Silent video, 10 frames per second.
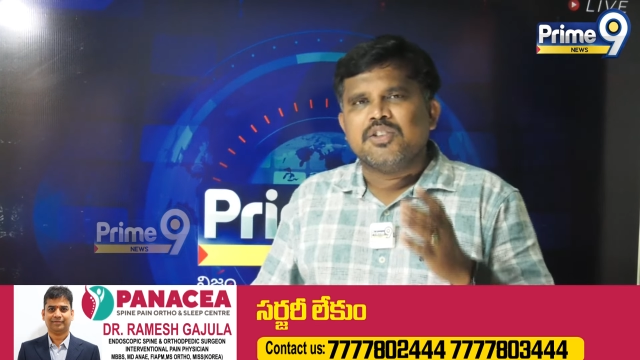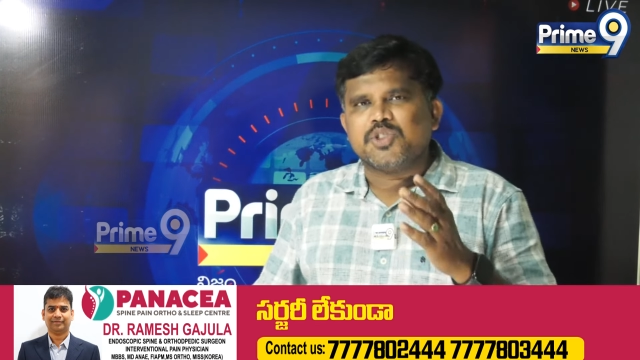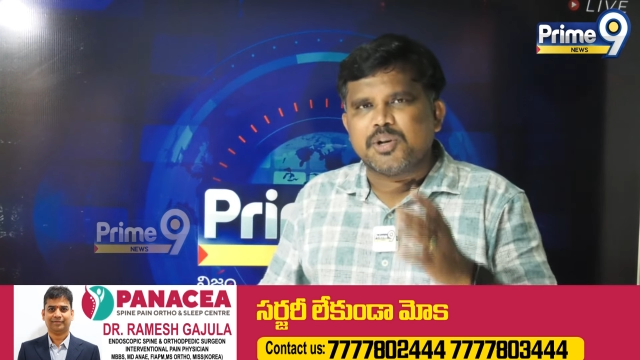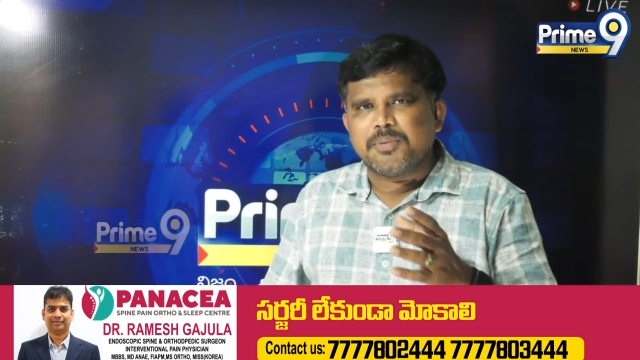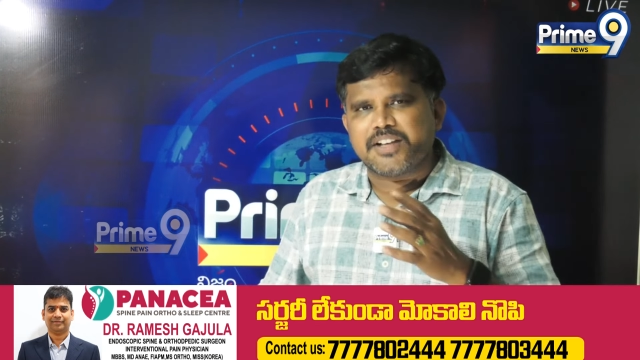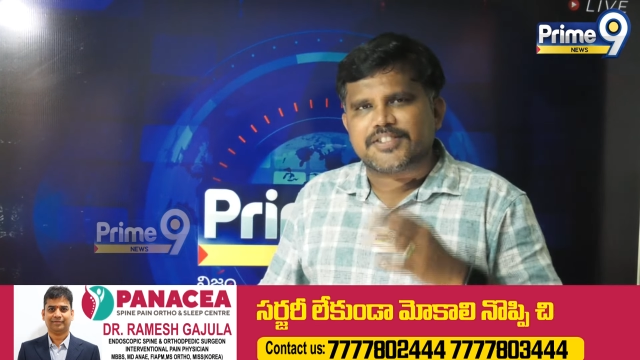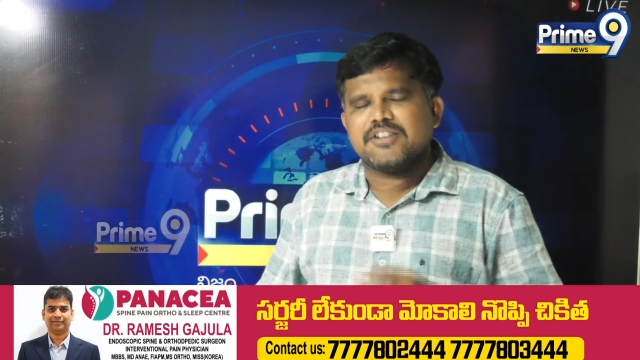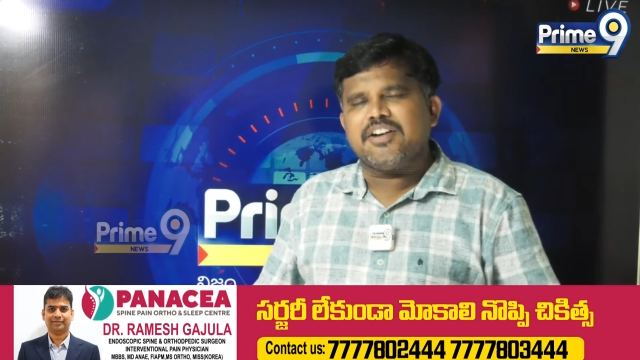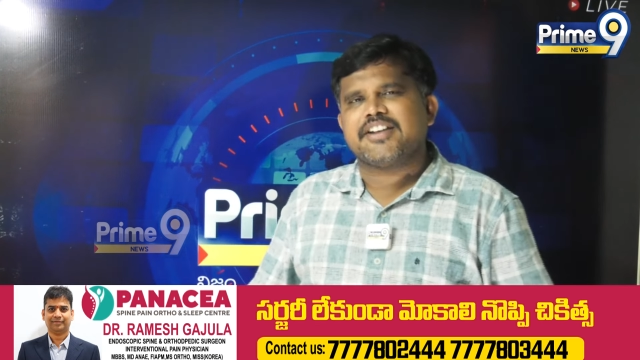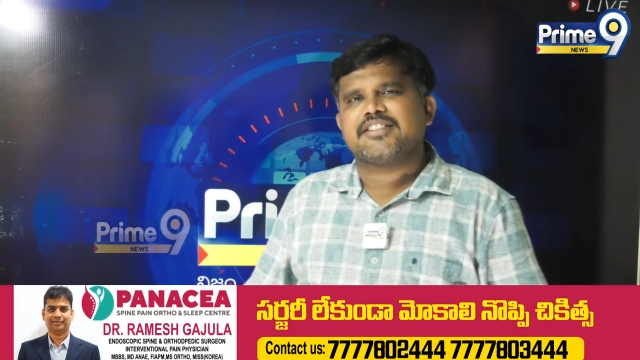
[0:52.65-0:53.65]
తిరుమల
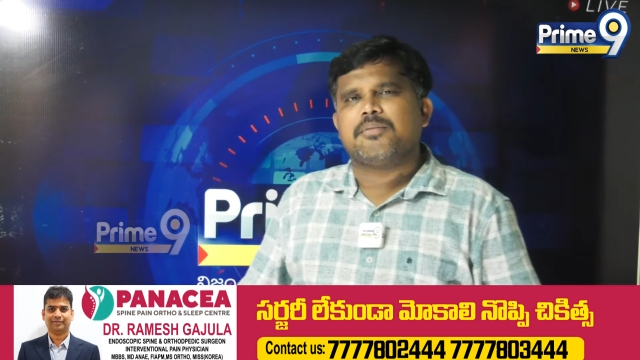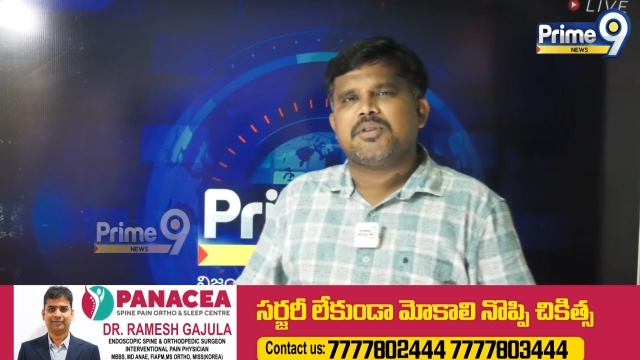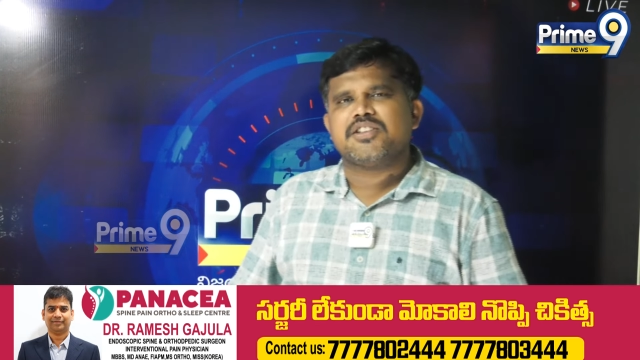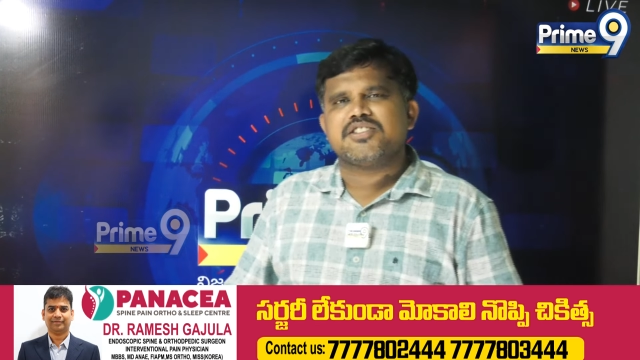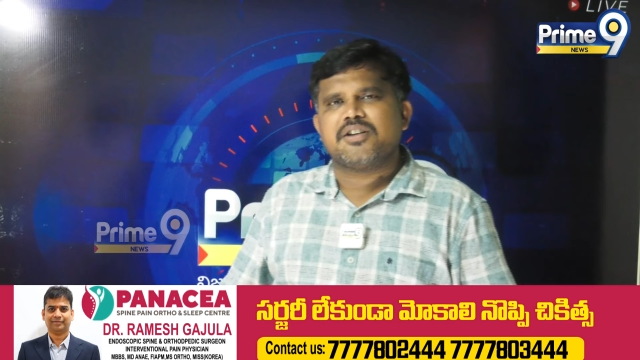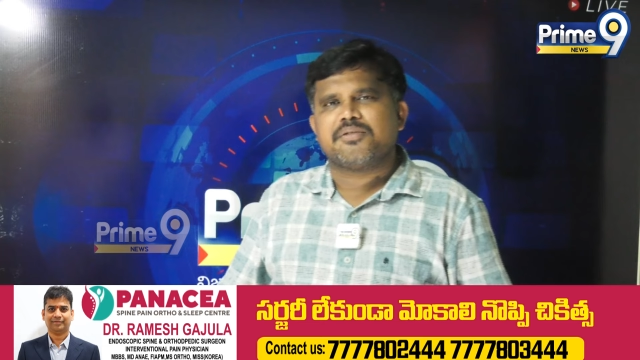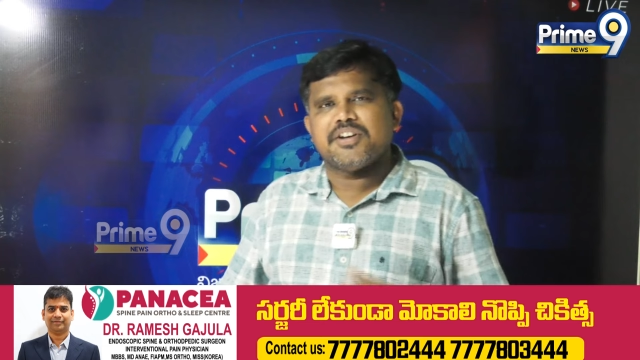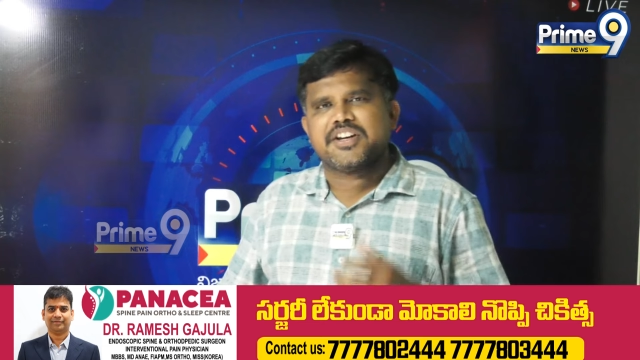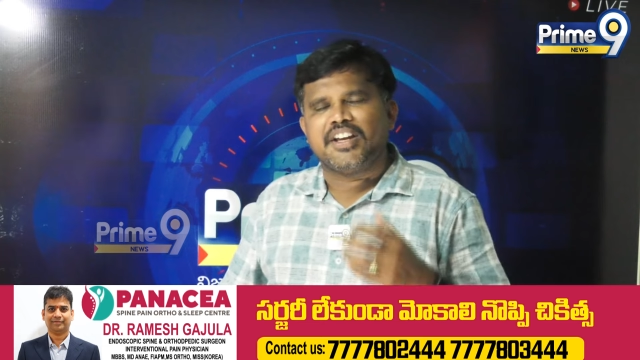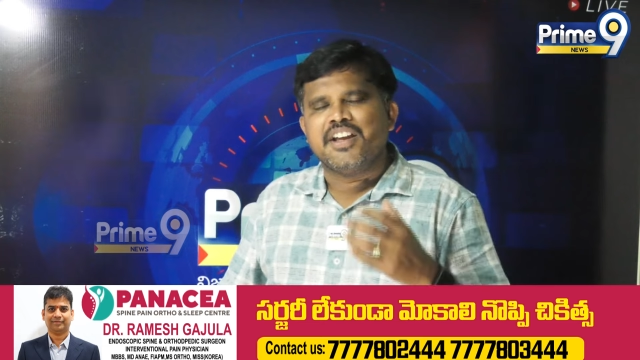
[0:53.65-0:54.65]
శ్రీవారికి సంబంధించినటువంటి